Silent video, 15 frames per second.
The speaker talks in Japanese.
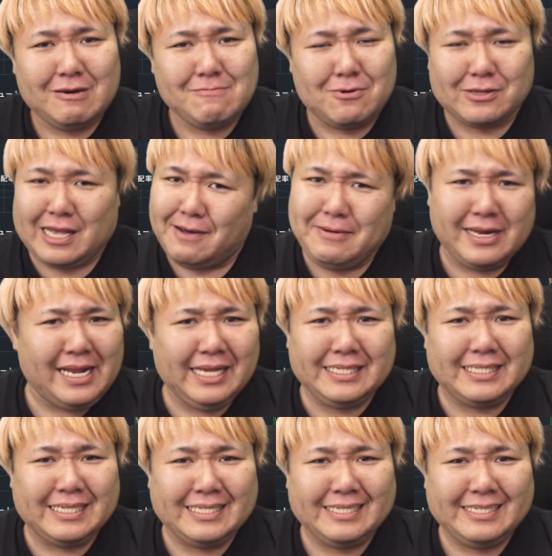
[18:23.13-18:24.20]
もうダメで
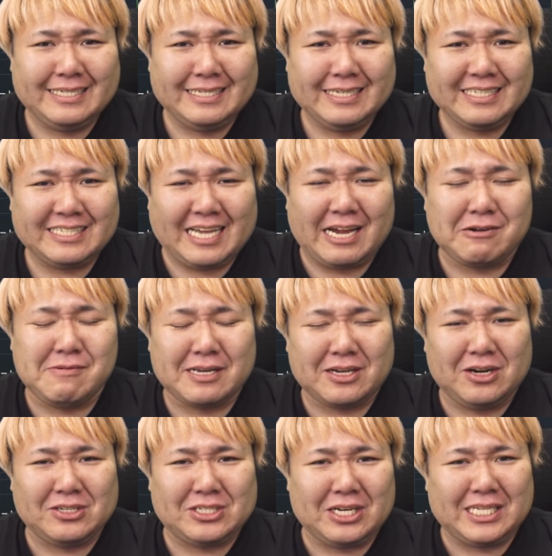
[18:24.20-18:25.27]
す最後まで
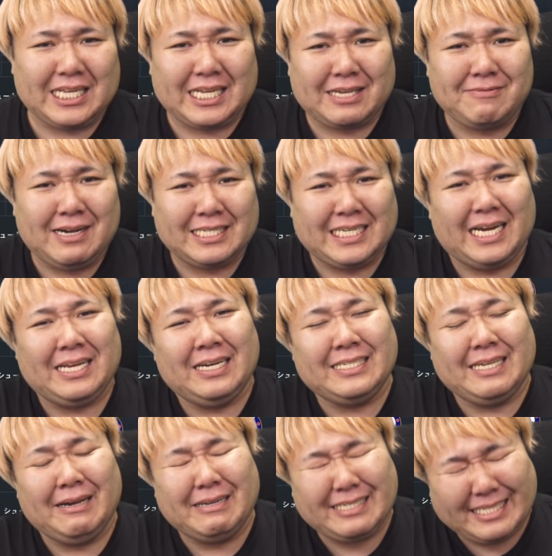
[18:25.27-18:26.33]
ご視聴いただきましてありがと
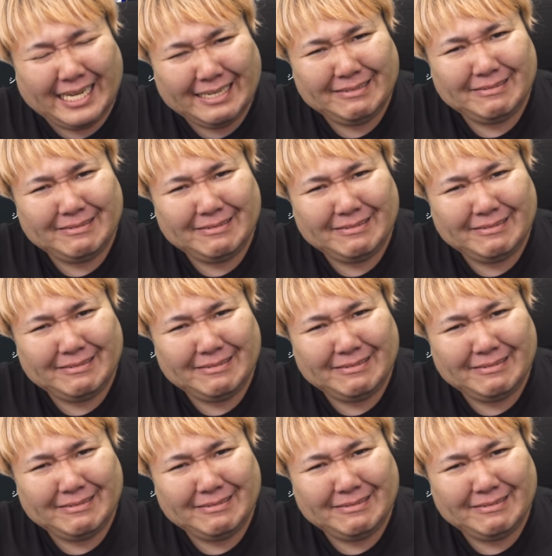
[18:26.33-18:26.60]
うございました